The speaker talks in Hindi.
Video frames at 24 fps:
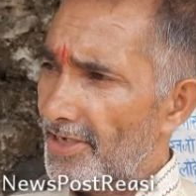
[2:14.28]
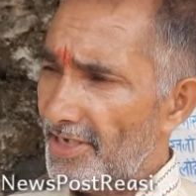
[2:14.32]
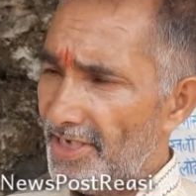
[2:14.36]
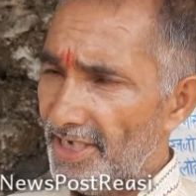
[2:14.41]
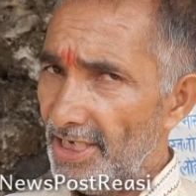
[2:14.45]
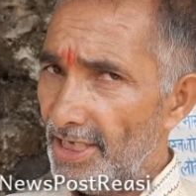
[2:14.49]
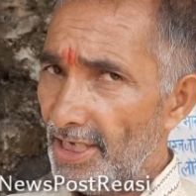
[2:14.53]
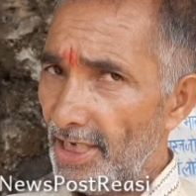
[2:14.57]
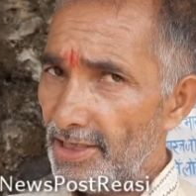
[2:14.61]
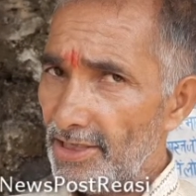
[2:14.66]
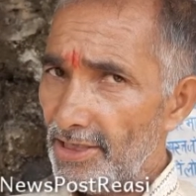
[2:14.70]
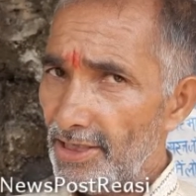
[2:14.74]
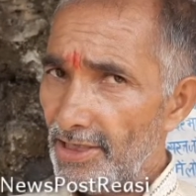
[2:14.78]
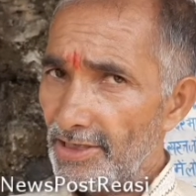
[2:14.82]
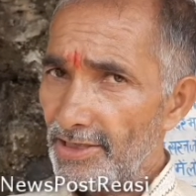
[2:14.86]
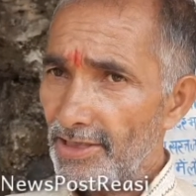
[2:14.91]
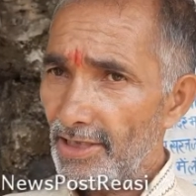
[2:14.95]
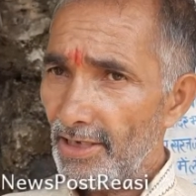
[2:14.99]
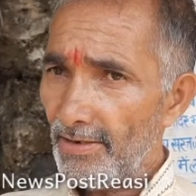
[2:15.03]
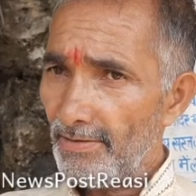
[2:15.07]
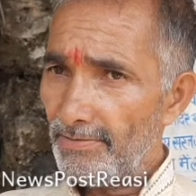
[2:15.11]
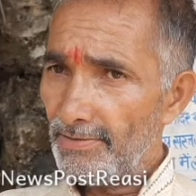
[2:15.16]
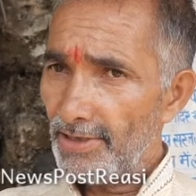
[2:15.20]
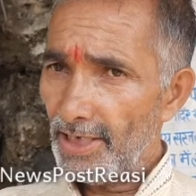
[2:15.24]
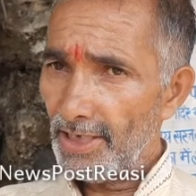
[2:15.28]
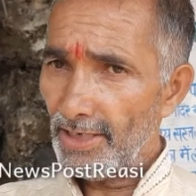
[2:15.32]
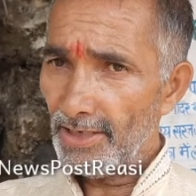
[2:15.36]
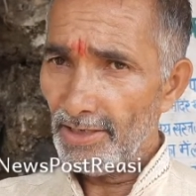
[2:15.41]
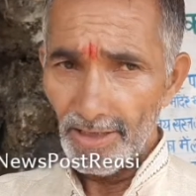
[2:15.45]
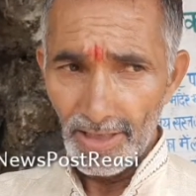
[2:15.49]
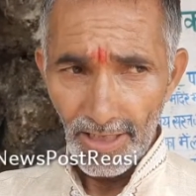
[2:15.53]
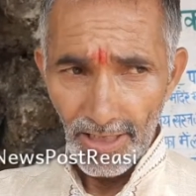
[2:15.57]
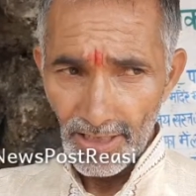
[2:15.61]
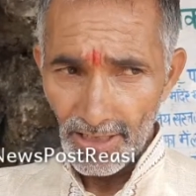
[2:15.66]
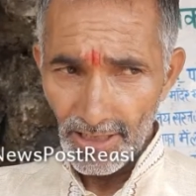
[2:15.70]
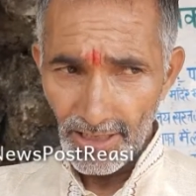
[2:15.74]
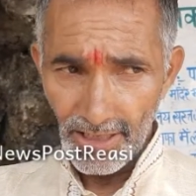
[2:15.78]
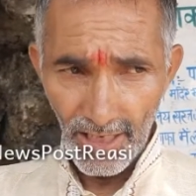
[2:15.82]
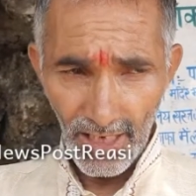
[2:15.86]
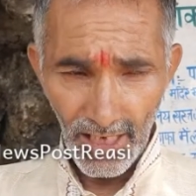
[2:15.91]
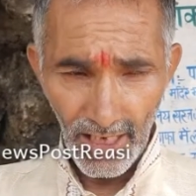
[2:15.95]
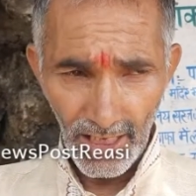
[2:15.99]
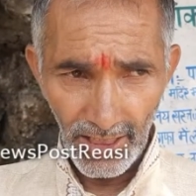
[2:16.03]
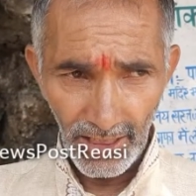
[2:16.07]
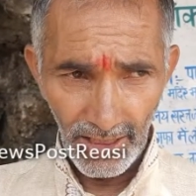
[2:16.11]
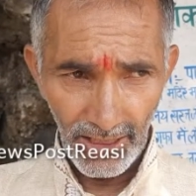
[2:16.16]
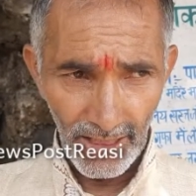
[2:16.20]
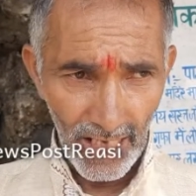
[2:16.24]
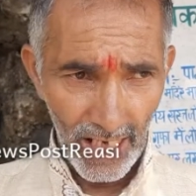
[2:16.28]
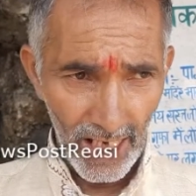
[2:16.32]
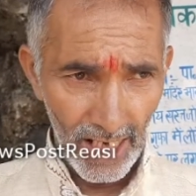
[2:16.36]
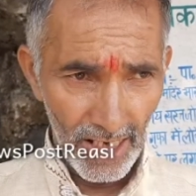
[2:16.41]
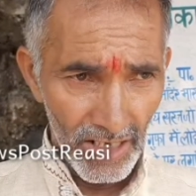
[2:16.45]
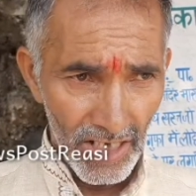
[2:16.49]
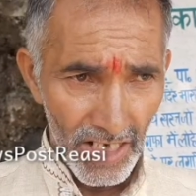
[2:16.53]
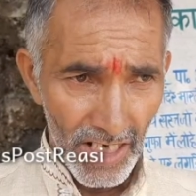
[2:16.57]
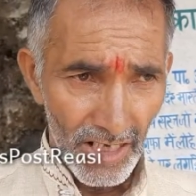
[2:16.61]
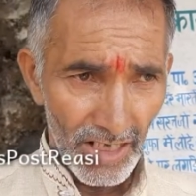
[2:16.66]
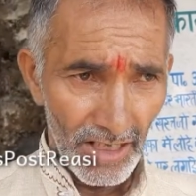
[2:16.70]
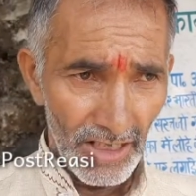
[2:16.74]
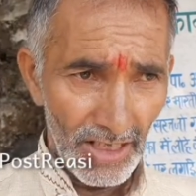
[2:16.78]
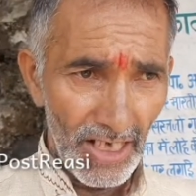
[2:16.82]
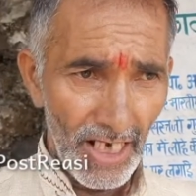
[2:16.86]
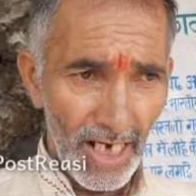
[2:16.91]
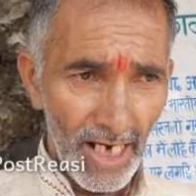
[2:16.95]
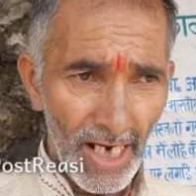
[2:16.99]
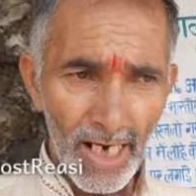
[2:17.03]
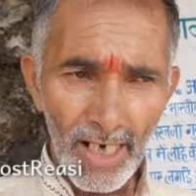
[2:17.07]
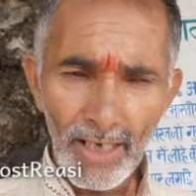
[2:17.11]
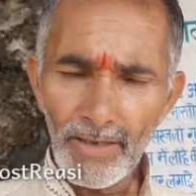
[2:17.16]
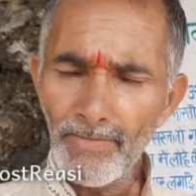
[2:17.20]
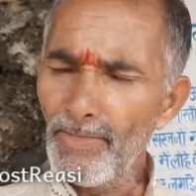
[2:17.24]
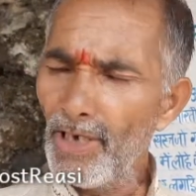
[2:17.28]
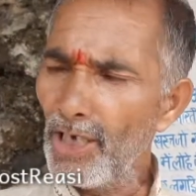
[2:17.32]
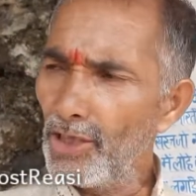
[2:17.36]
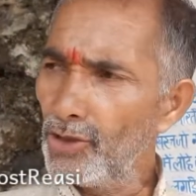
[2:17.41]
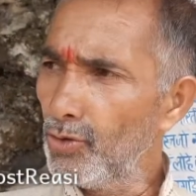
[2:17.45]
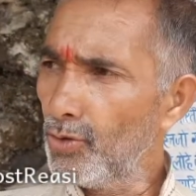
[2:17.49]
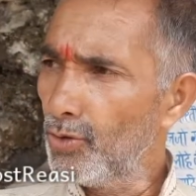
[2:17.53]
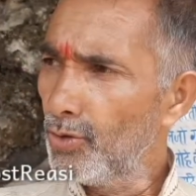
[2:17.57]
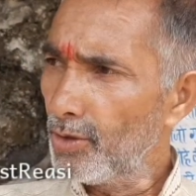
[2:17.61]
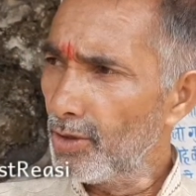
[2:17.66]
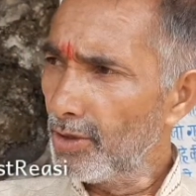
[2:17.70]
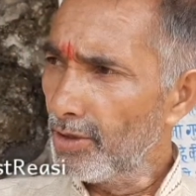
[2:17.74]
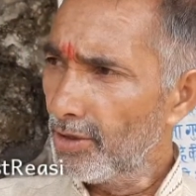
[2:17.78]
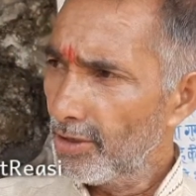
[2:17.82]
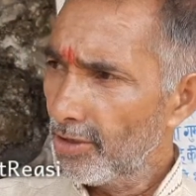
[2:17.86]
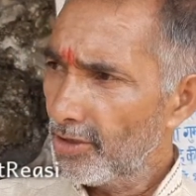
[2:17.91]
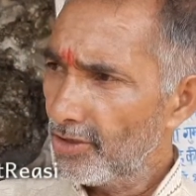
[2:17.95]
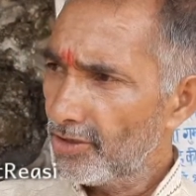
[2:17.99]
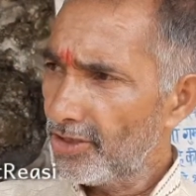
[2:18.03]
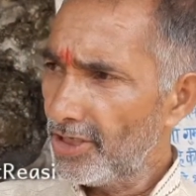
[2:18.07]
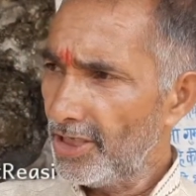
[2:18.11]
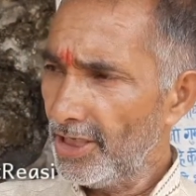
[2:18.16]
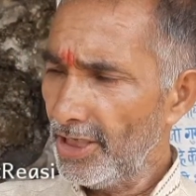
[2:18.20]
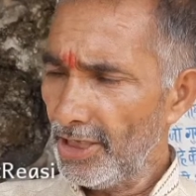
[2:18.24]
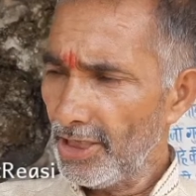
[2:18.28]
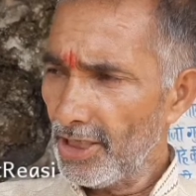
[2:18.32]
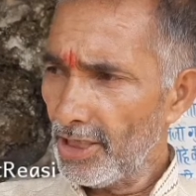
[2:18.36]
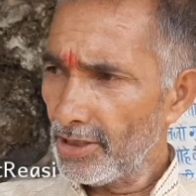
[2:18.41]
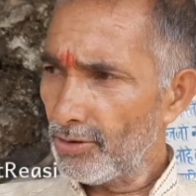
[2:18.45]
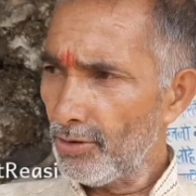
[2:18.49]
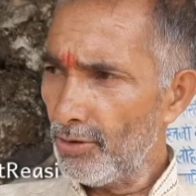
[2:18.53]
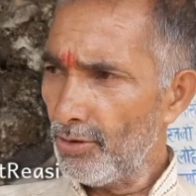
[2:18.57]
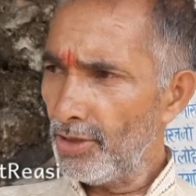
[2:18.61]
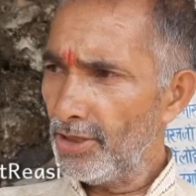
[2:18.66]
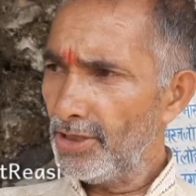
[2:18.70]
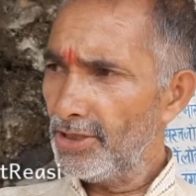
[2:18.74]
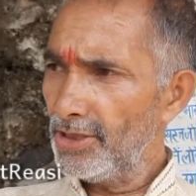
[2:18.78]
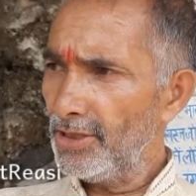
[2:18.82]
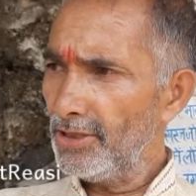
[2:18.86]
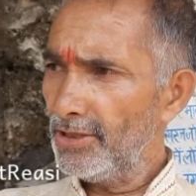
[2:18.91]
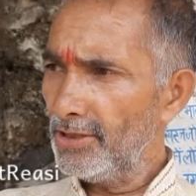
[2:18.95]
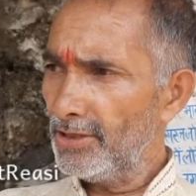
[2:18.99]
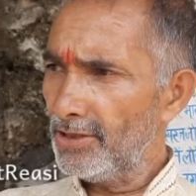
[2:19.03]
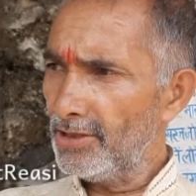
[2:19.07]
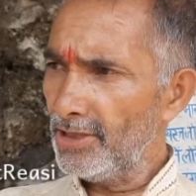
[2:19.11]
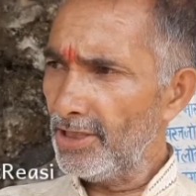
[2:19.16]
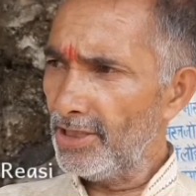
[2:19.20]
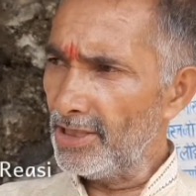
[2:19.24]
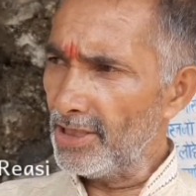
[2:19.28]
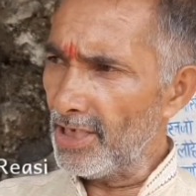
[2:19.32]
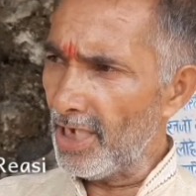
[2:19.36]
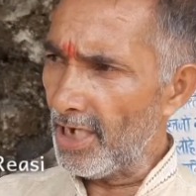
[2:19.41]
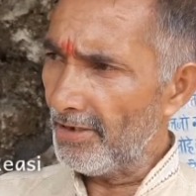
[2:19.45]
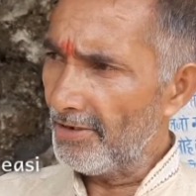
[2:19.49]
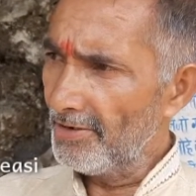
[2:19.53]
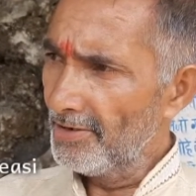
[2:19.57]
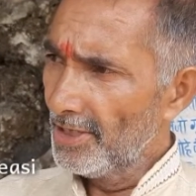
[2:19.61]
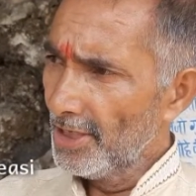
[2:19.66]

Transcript: डी साहब ने क्या किया कि एक मजदूर छीना थोड़ी दिया